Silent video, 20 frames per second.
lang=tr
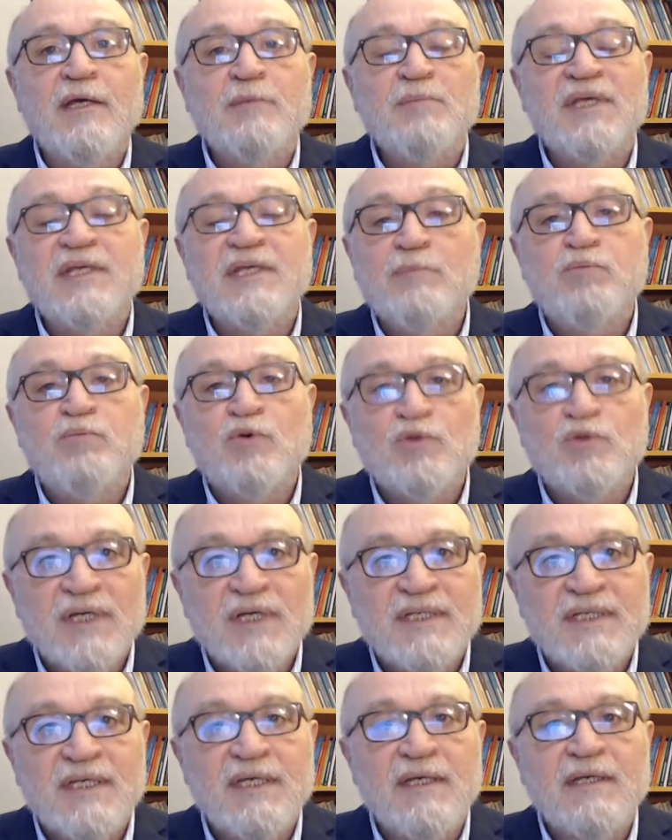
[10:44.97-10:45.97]
Peki
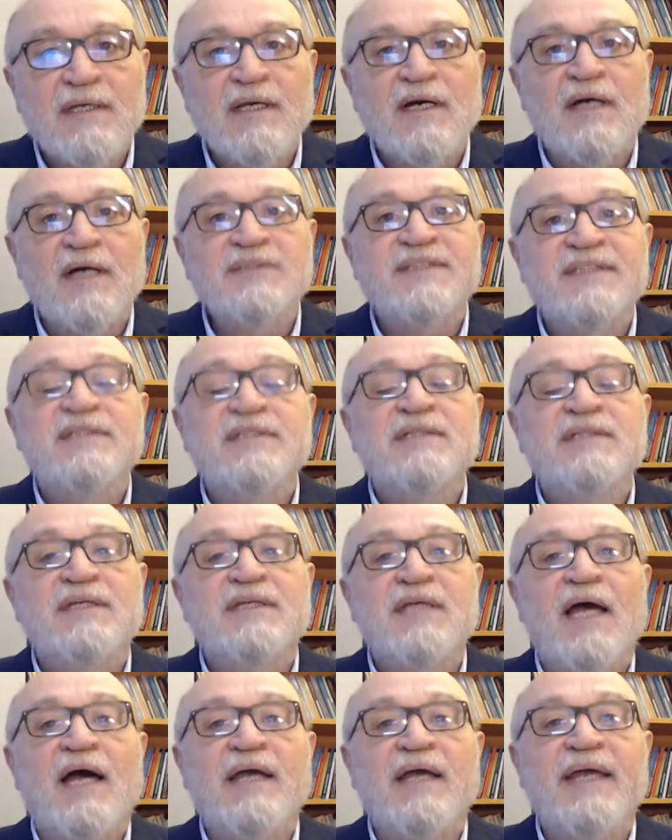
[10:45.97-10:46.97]
buradaki asıl
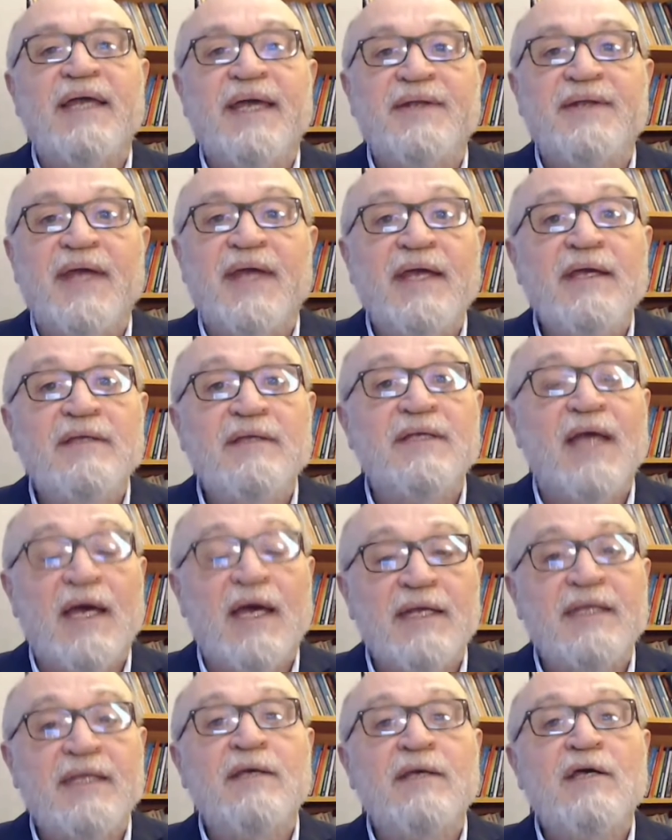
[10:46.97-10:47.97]
hikaye ne?
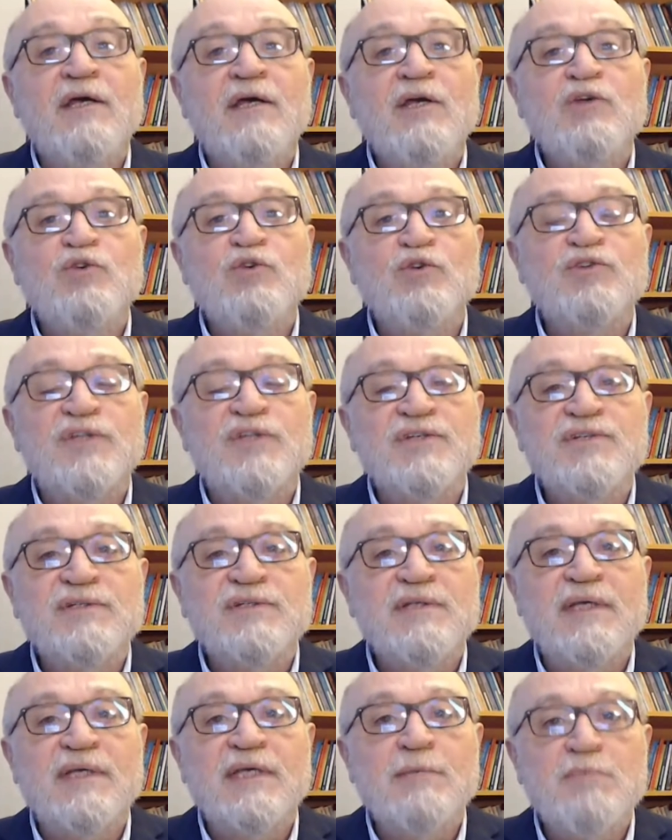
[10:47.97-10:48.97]
Yani yurt
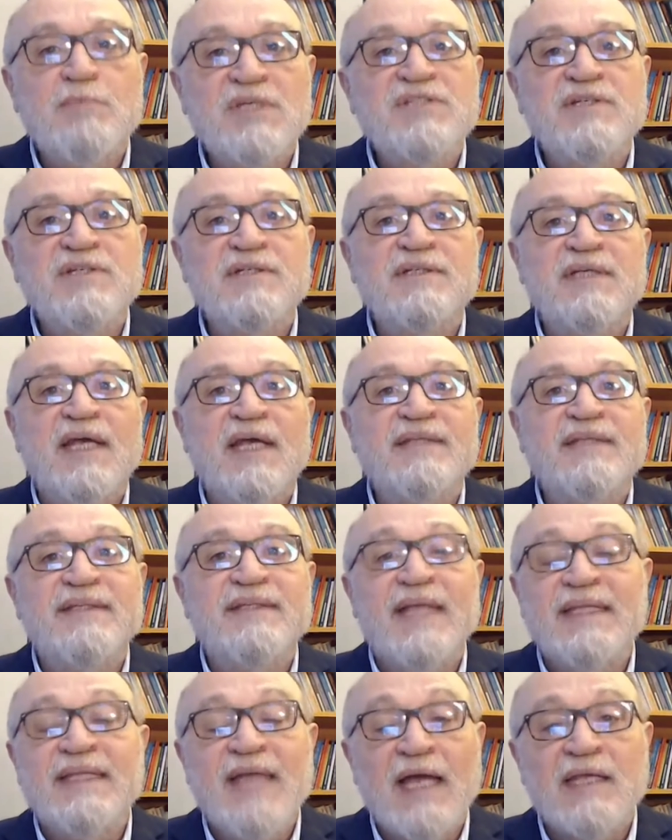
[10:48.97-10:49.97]
dışındaki bir şirket
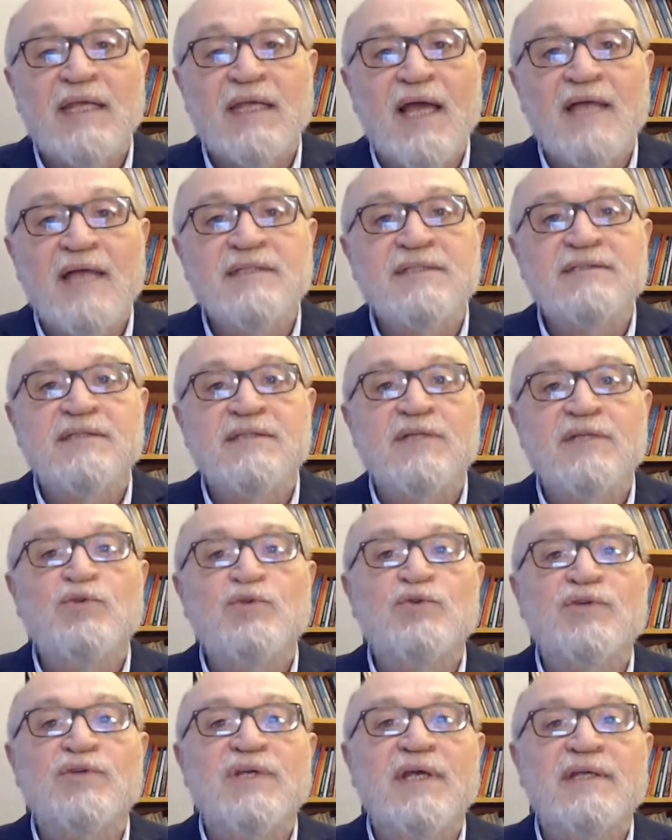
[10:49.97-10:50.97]
neden gelsin de
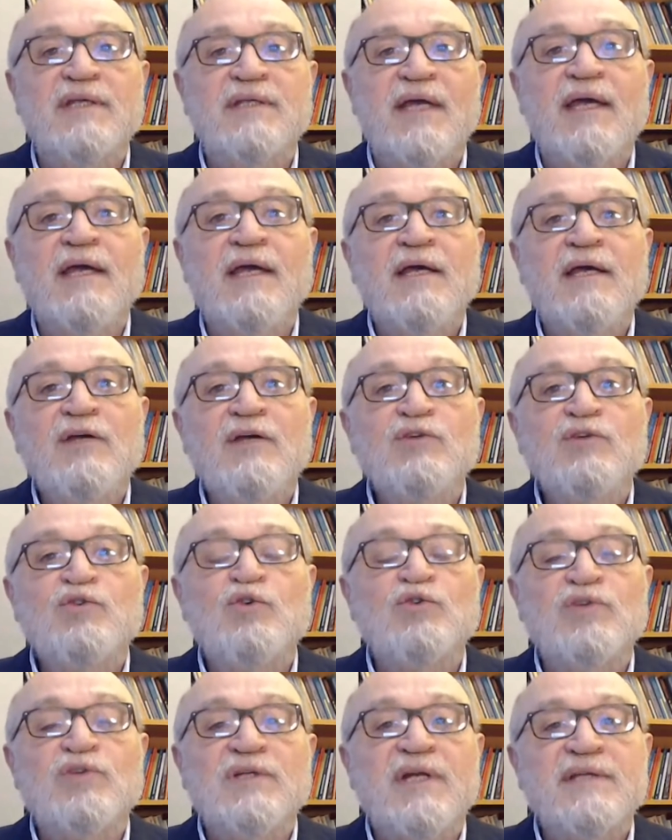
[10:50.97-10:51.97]
Türkiye'de
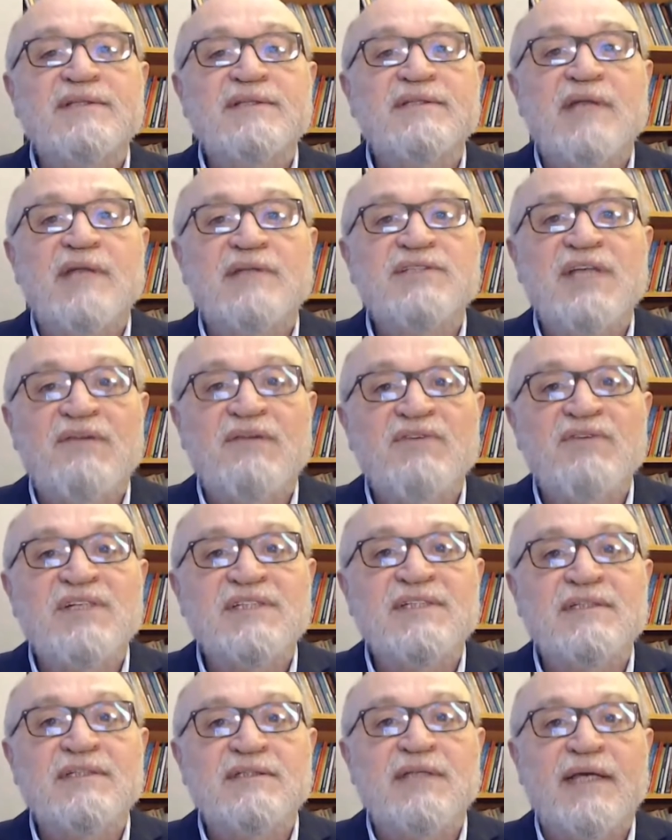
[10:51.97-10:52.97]
Türk lirasına
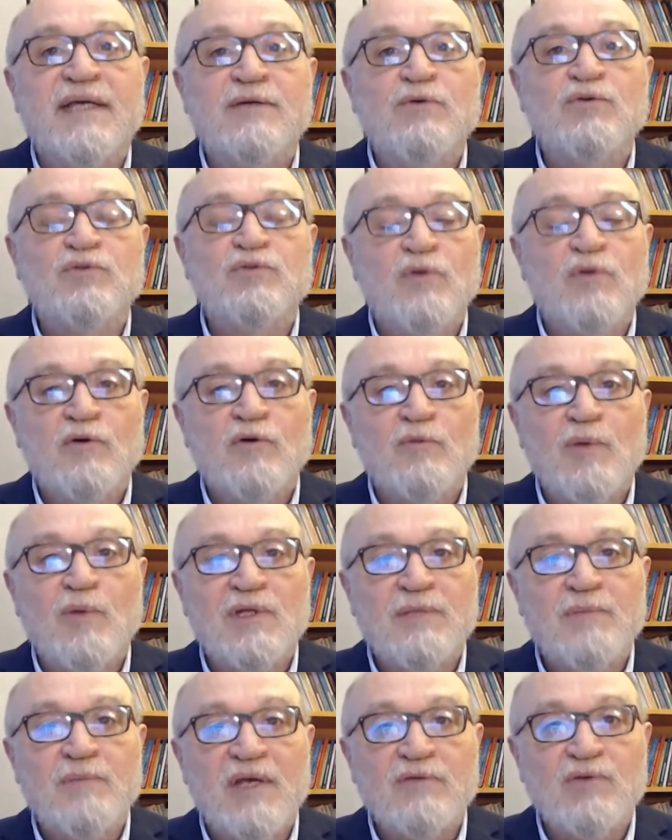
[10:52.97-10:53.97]
çevirsin de kur
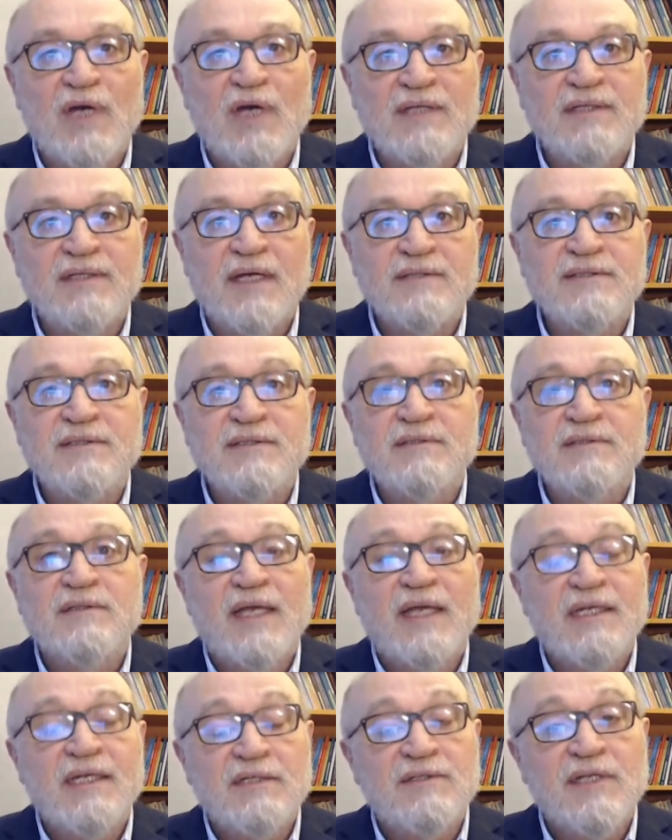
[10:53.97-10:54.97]
korumalı mevduat açsın.
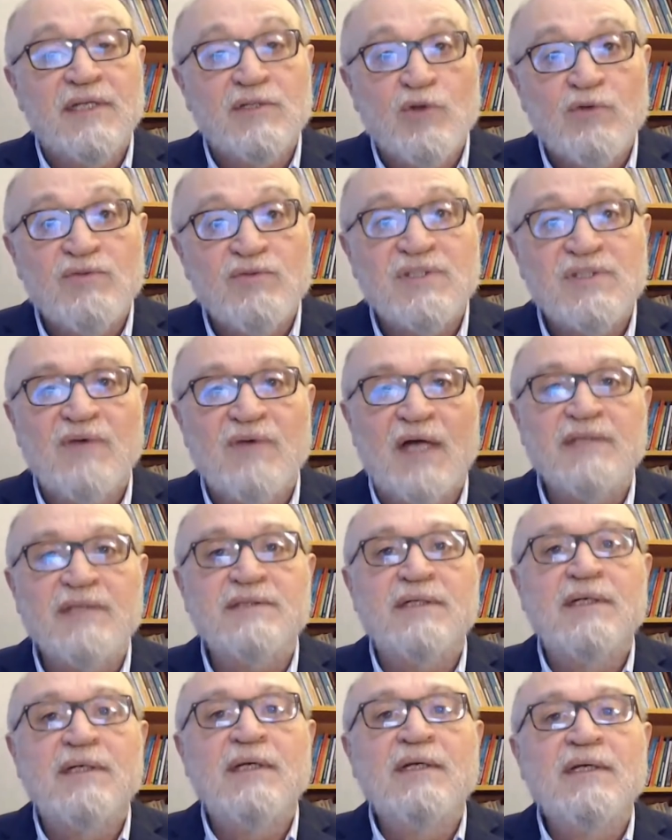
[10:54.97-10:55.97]
Elinde döviz var
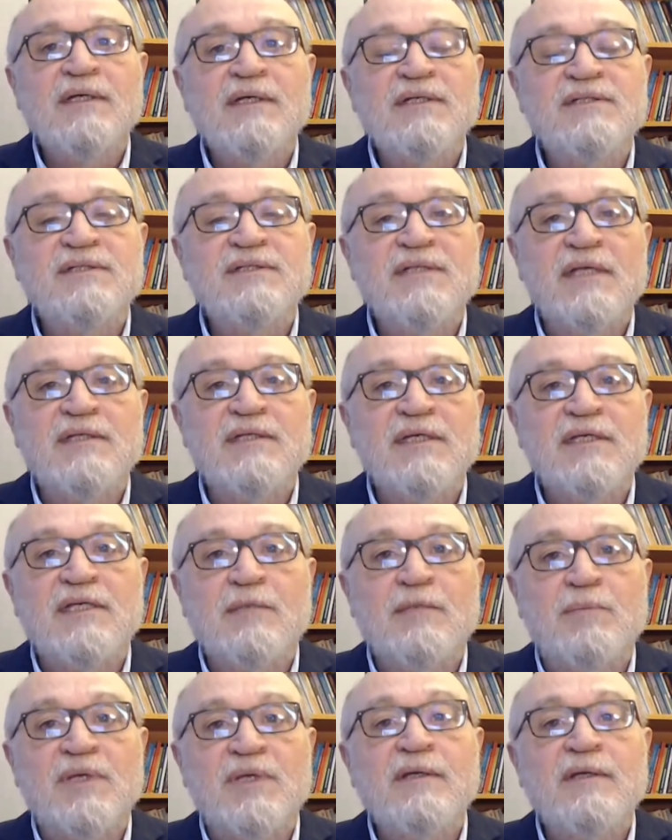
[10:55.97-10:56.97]
istediği
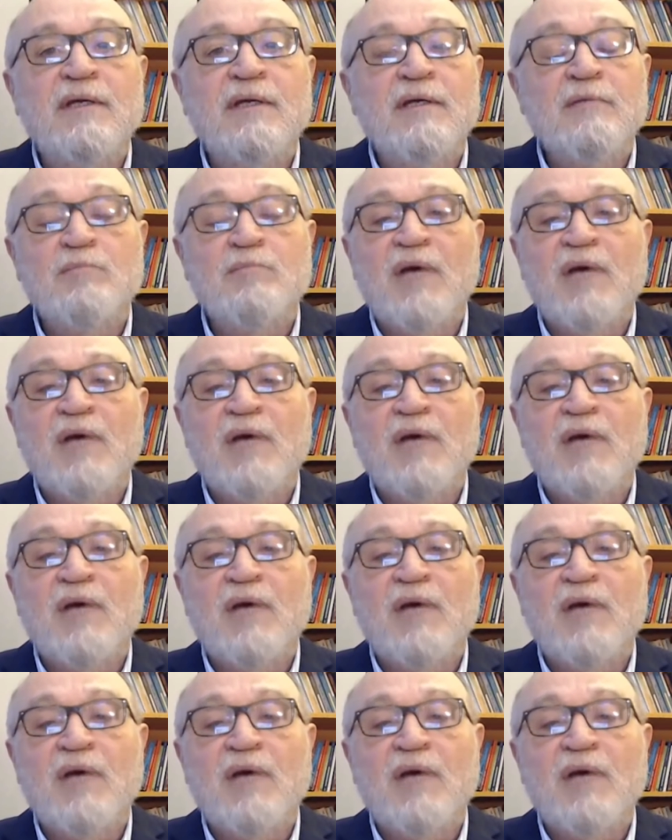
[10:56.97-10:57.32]
gibi.